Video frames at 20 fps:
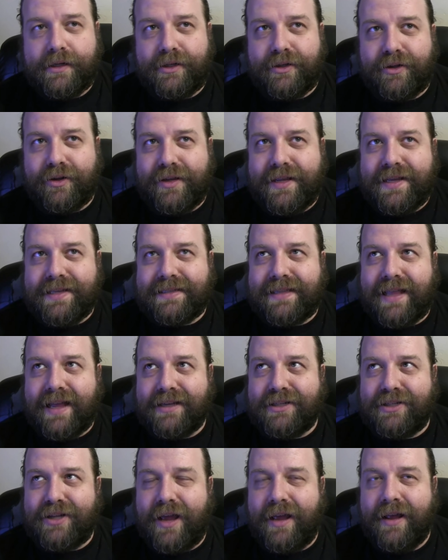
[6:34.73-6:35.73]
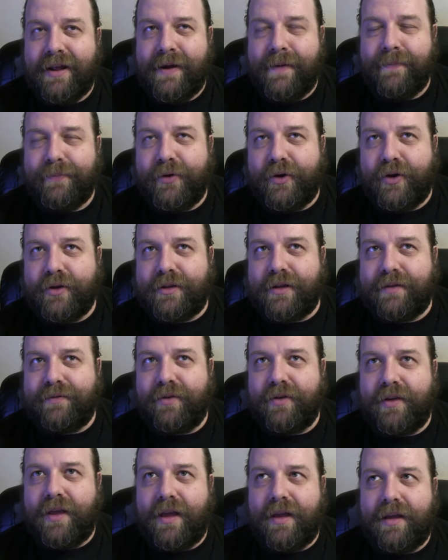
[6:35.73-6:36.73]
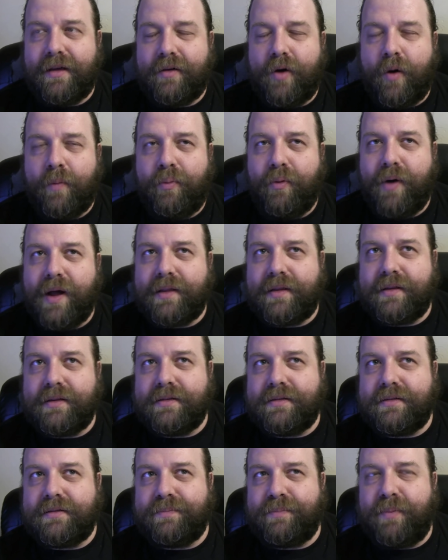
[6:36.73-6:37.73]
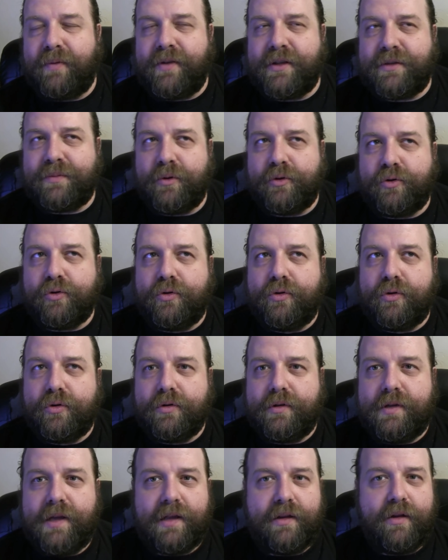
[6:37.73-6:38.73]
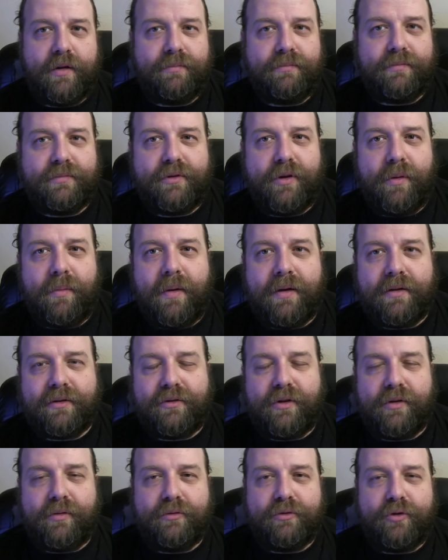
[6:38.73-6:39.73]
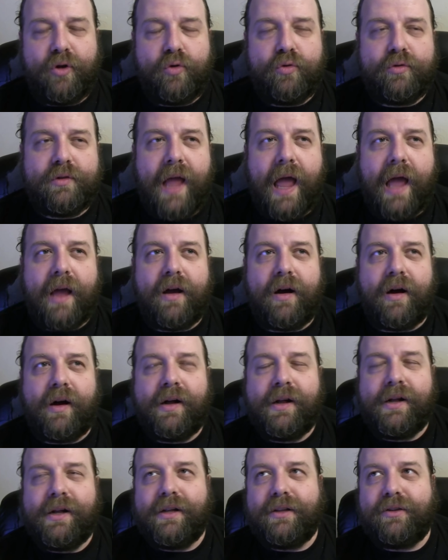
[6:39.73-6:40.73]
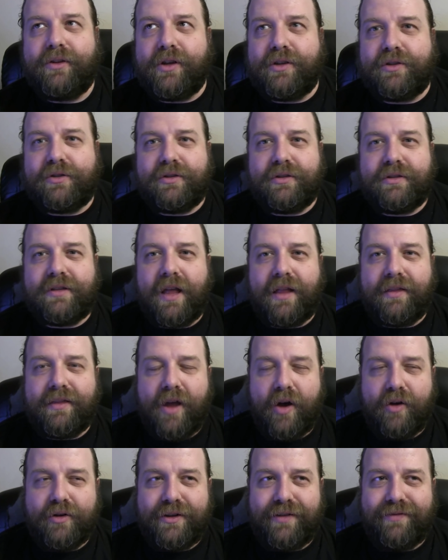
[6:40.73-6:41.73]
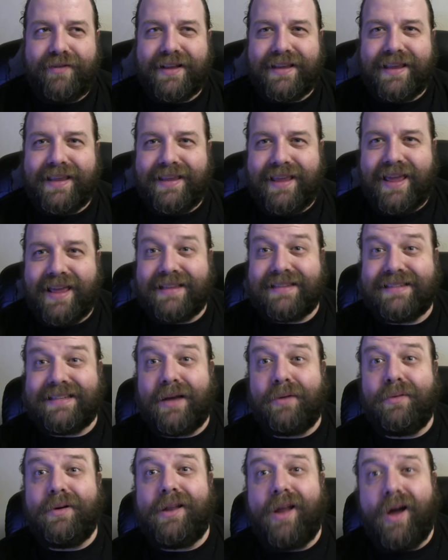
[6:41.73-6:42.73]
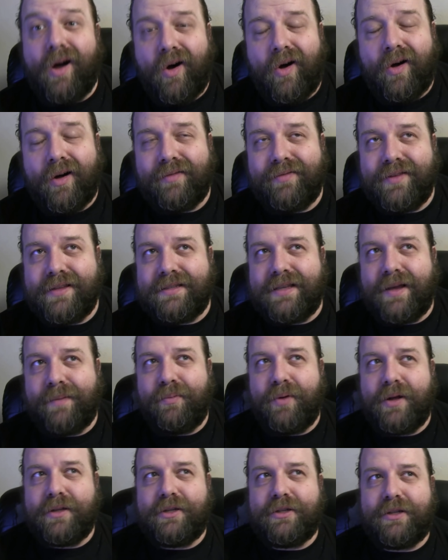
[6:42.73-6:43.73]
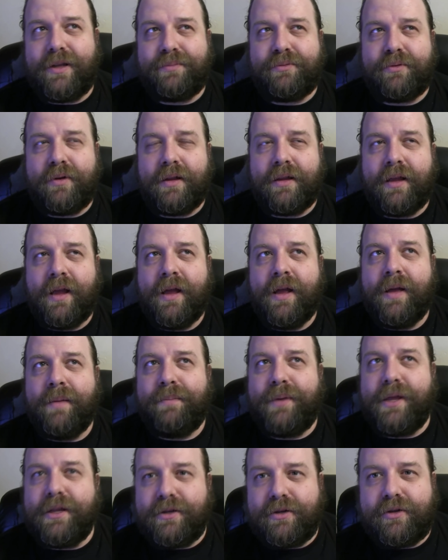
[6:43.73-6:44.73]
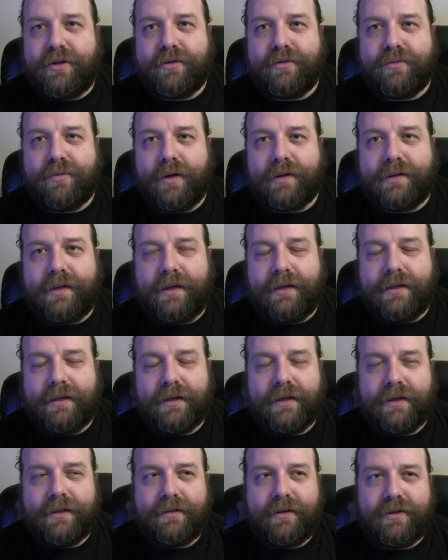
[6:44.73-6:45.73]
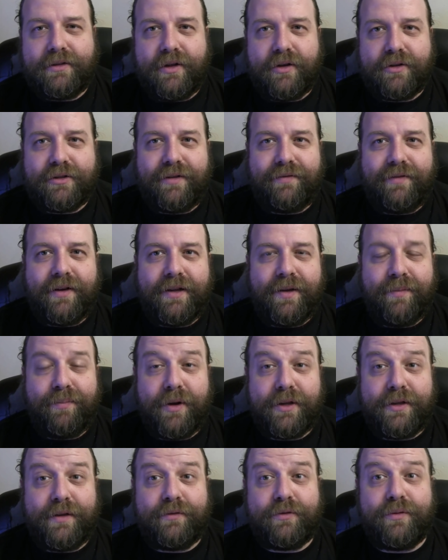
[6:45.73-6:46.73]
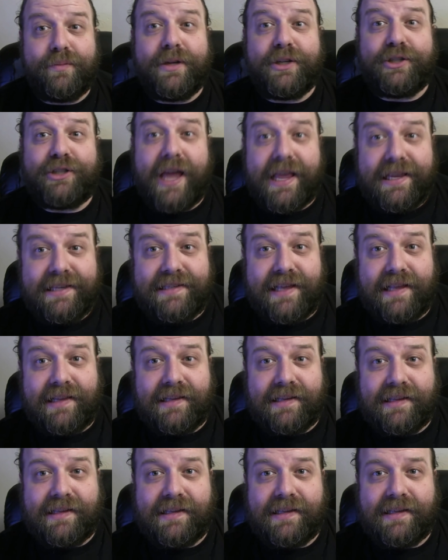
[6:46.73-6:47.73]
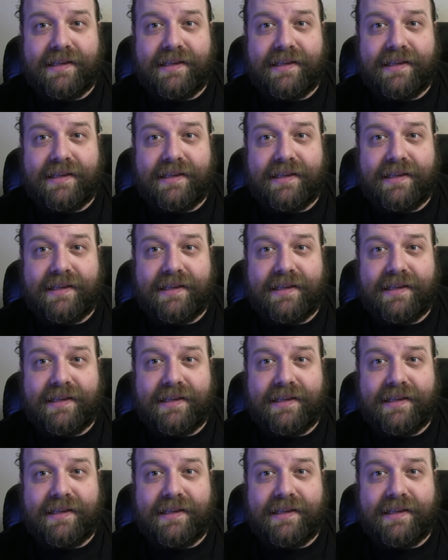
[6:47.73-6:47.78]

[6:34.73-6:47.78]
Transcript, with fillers: że to nie jest tak, że tylko te twoje opłaty z, powiedzmy od grudnia do, do, do, do lutego to jest za, na ogrzewanie. Nie, cały rok. Więc jak płacisz na przykład 50 zł, to za ogrzewanie płacisz w sumie 600.